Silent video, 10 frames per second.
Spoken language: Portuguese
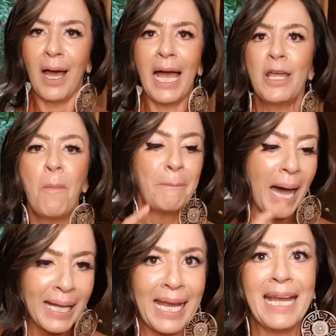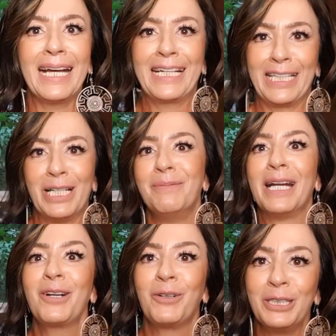Aí eu parei a
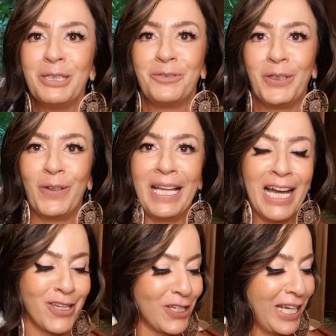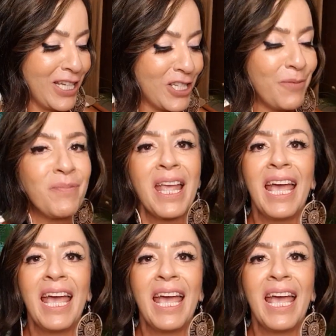câmera quando eu fui olhar, gente.